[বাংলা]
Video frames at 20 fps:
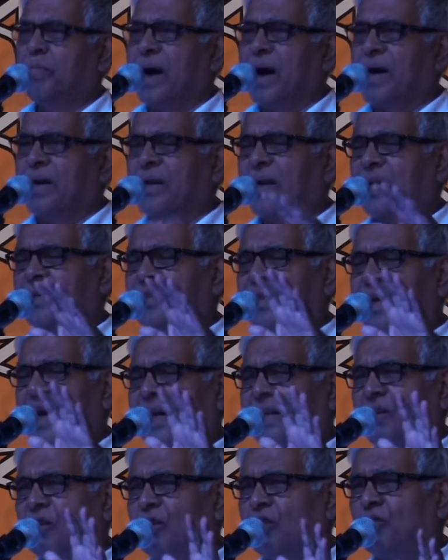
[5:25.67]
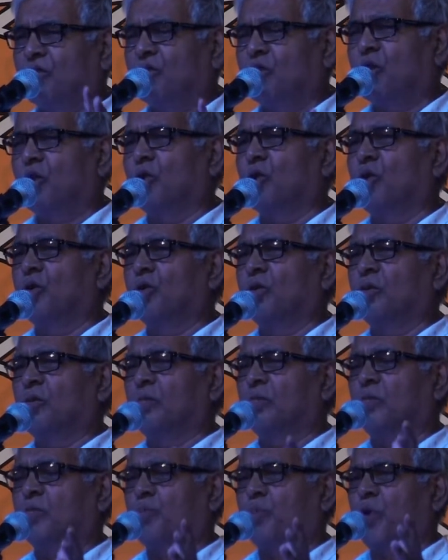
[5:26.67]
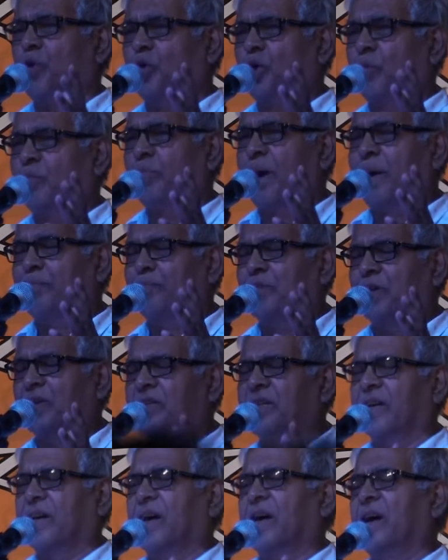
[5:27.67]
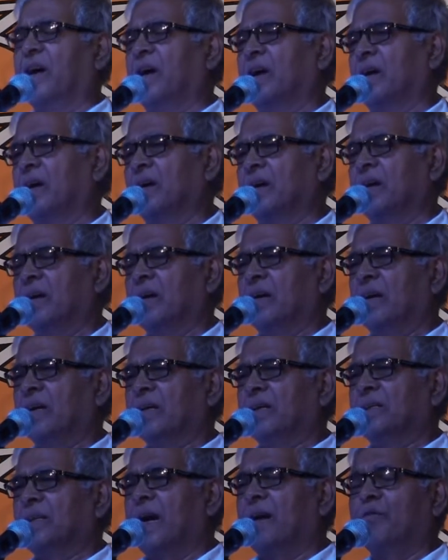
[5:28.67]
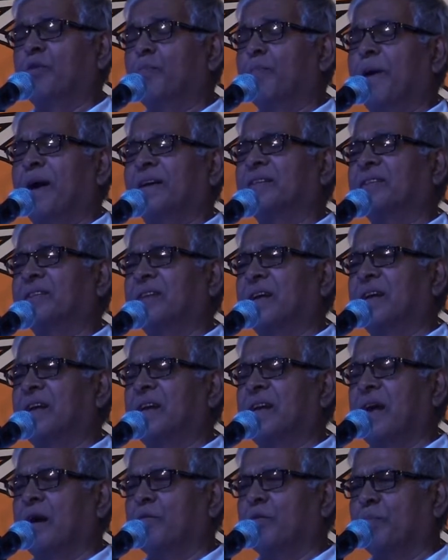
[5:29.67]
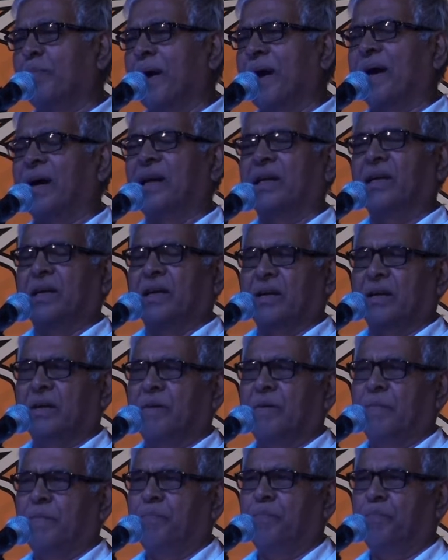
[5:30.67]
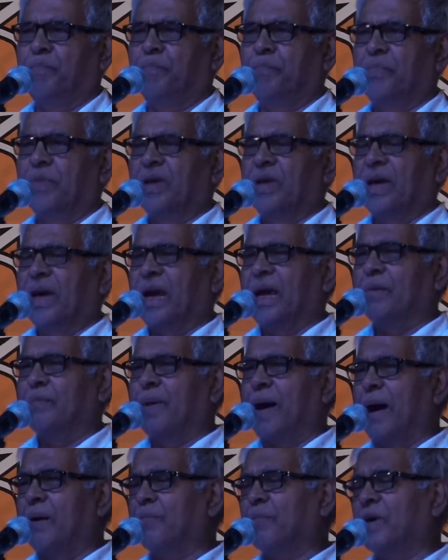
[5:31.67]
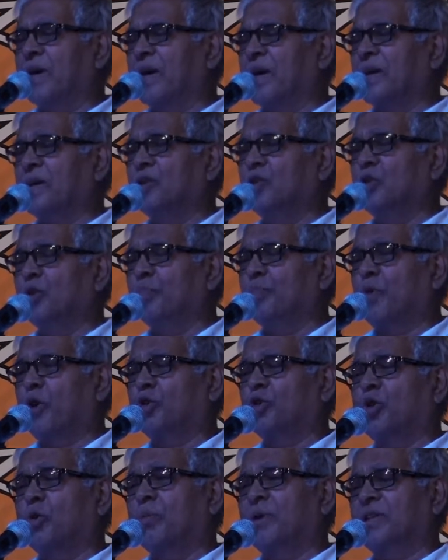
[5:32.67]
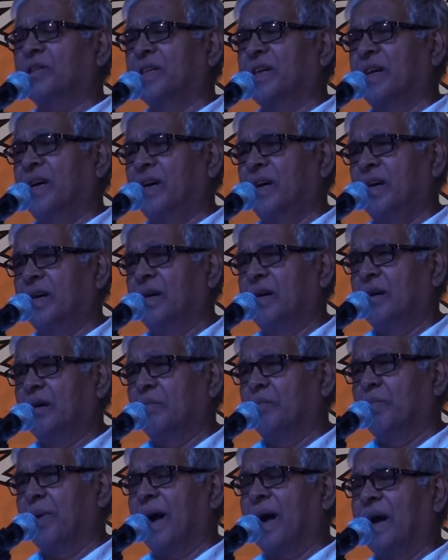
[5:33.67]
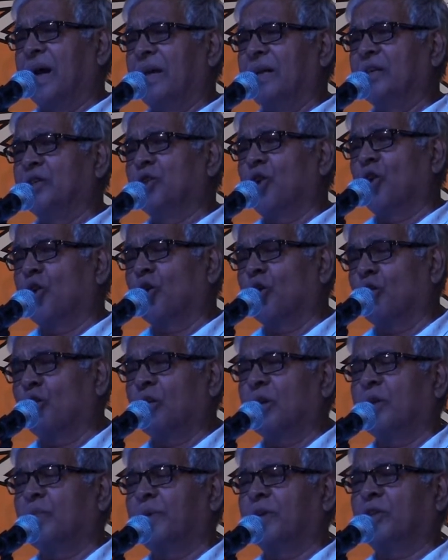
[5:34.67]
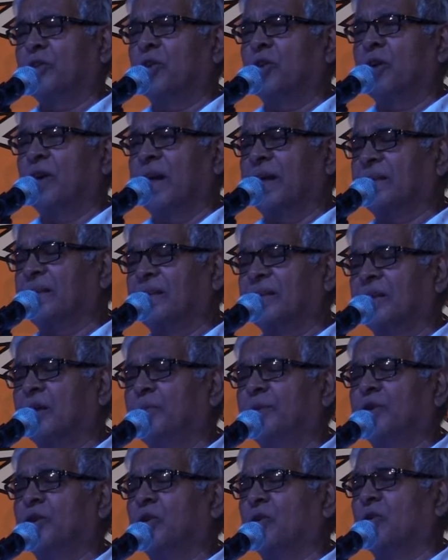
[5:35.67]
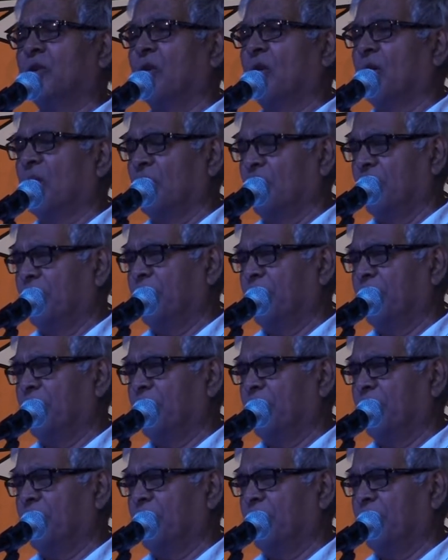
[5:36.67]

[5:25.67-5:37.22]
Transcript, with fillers: বাংলার সাধারণ জনগণ প্রথম ভাবতে শিখে যে আমি পাকিস্তানি না আমি বাঙালি এই ভাবনাটা কিন্তু প্রথম আসে বাঙালি জনগণের ভিতর নেতাদের ভিতর নয়